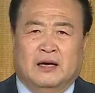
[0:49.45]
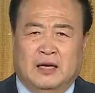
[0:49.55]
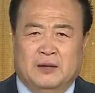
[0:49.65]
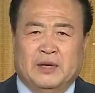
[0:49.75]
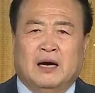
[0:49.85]

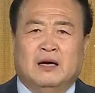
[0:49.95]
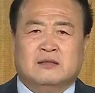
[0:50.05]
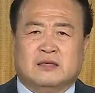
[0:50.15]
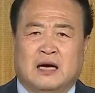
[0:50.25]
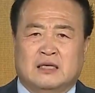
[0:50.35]

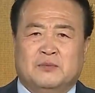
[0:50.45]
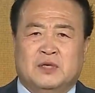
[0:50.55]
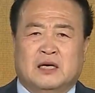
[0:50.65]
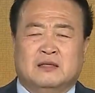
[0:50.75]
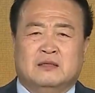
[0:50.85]
에레미야
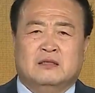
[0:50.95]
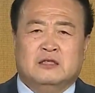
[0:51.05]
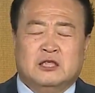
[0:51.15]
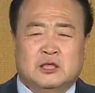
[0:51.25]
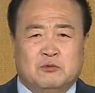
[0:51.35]
42장
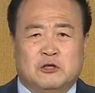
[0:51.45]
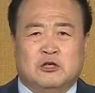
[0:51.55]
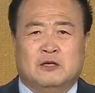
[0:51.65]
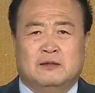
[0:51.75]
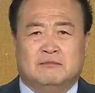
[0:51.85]

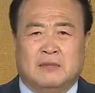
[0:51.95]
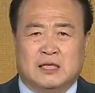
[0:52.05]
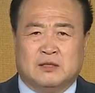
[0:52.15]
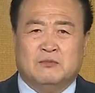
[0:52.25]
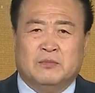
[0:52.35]
17절
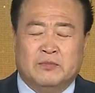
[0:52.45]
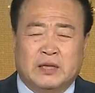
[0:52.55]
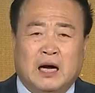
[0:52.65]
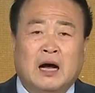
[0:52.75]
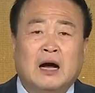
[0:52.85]

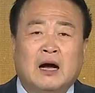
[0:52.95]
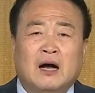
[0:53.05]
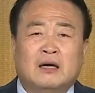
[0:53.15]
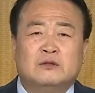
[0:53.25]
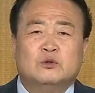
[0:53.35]
말씀입니다.
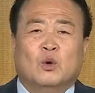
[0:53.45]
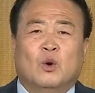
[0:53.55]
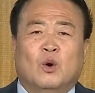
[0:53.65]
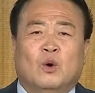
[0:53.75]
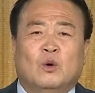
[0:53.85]

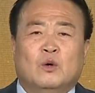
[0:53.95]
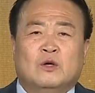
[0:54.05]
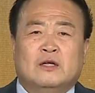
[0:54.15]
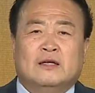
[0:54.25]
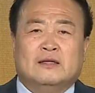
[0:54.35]
또
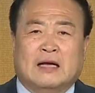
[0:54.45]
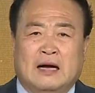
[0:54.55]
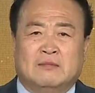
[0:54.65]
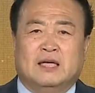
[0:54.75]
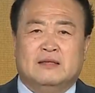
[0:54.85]

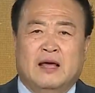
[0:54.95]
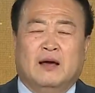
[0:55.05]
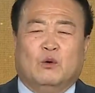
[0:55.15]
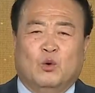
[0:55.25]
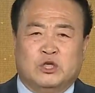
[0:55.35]
다만
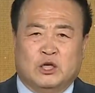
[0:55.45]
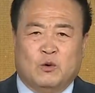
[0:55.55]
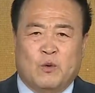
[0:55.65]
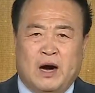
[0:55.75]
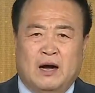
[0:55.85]
내
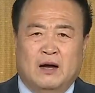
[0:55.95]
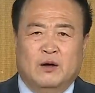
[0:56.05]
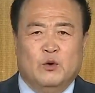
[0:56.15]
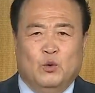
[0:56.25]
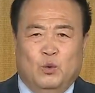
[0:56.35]
고집과
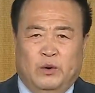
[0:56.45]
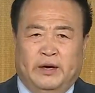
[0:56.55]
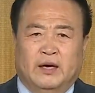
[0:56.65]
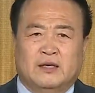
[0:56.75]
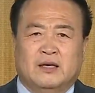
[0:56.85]

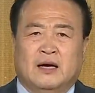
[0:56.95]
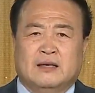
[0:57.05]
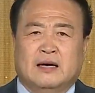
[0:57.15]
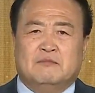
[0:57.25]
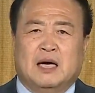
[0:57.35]
회개치
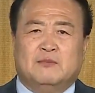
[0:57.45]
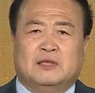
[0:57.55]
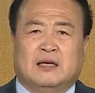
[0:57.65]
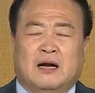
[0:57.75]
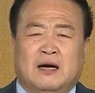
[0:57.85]
아니한
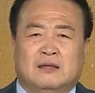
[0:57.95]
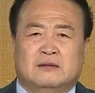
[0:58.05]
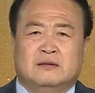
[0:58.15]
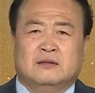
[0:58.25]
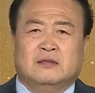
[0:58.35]
마음을 따라
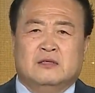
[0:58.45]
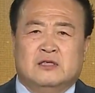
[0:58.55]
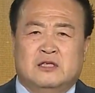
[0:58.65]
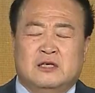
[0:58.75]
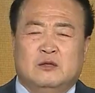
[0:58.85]

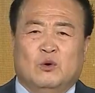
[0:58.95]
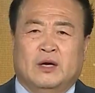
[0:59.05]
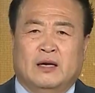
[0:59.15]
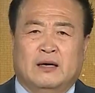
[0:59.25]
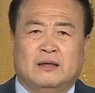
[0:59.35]

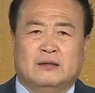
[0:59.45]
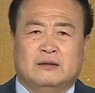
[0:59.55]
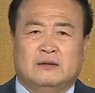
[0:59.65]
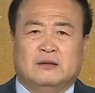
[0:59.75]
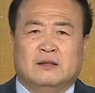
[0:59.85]
진노의 날
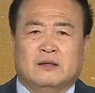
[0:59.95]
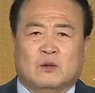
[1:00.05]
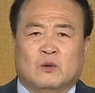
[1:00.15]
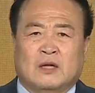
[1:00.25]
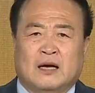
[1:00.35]

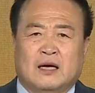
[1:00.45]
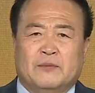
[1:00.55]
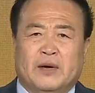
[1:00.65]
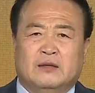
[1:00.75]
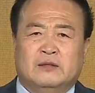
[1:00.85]
곧
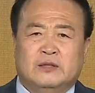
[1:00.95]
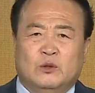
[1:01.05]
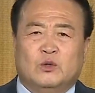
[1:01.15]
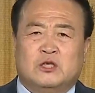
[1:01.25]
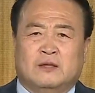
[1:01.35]
하나님의
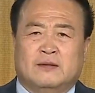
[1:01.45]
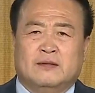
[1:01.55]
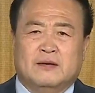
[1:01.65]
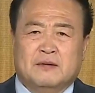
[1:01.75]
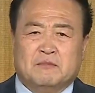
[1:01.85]
의로우신
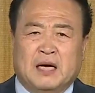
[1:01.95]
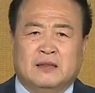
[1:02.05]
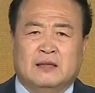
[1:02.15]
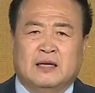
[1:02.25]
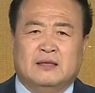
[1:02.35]

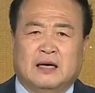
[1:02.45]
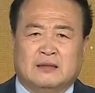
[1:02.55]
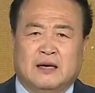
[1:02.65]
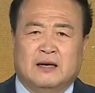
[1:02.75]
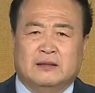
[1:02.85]
판단이
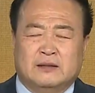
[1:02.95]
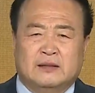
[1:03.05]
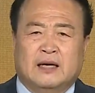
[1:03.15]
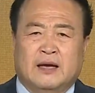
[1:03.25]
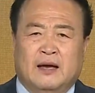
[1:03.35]
나타나는
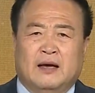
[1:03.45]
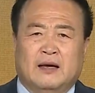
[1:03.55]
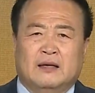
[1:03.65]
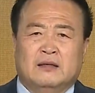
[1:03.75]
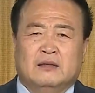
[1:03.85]
그날에